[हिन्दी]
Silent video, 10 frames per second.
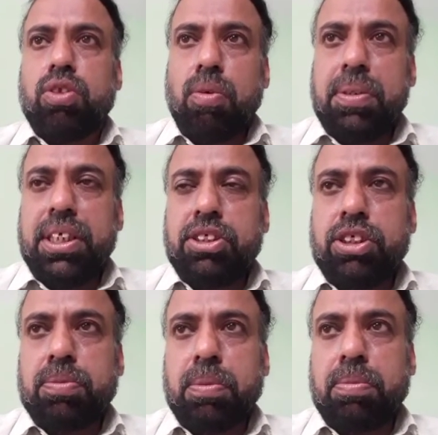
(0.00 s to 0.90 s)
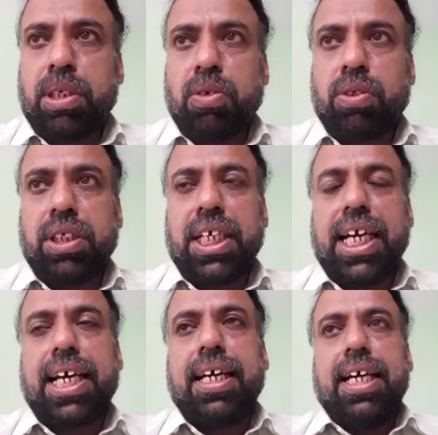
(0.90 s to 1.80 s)
तो भी ये चीज़ मुमकिन होती
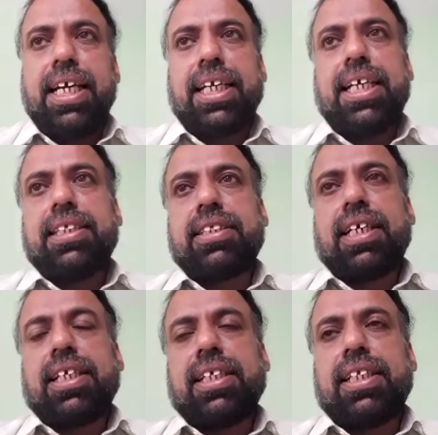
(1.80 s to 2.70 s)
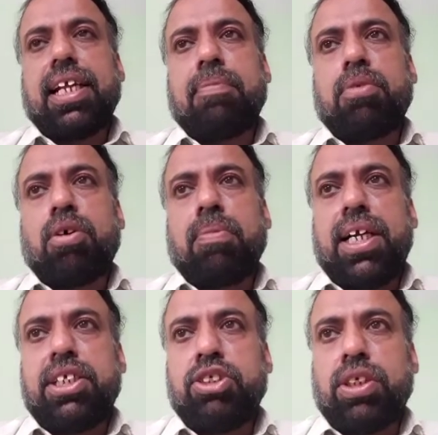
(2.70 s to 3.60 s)
है कि इंसान के अंदर एबनॉर्मेलिटी